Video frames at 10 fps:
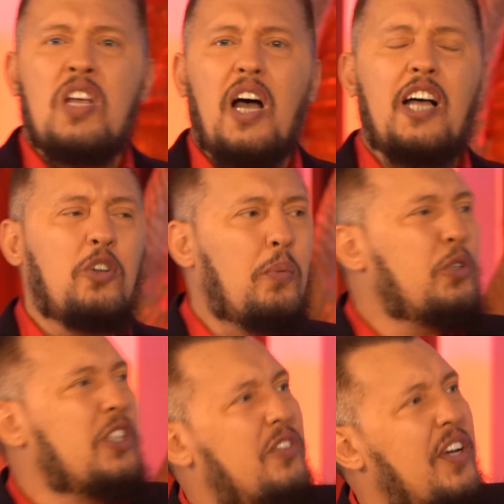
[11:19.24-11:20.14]
оно
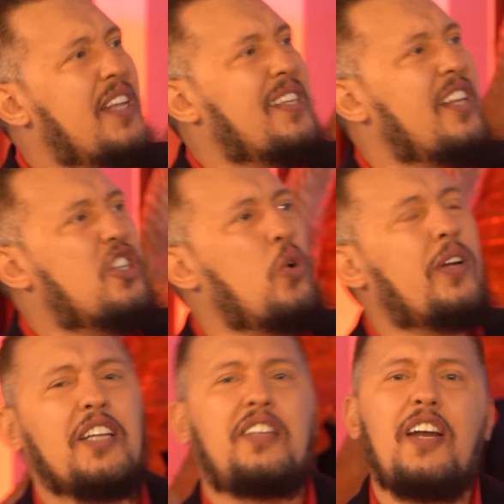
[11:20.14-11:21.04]
будет двигаться
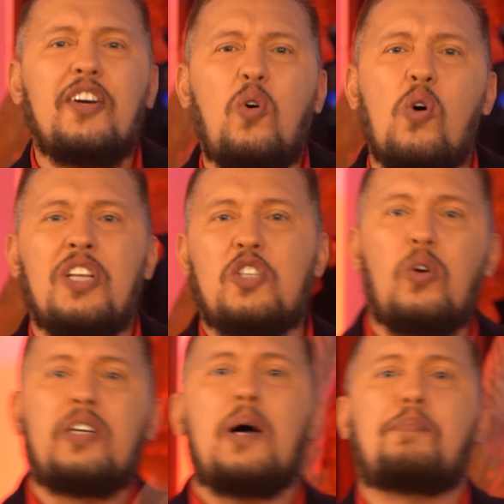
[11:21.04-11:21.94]
настолько далеко,
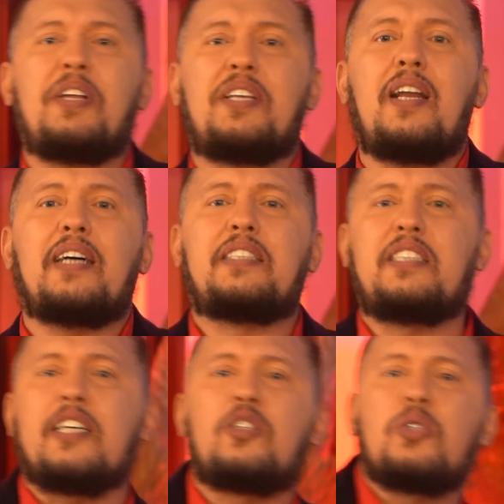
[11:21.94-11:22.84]
насколько определят
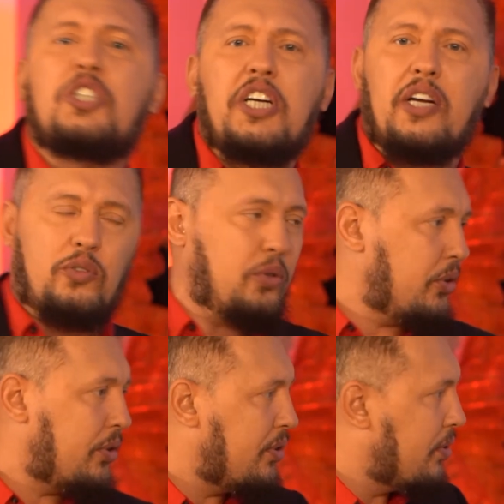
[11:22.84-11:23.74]
те, кто жертвует.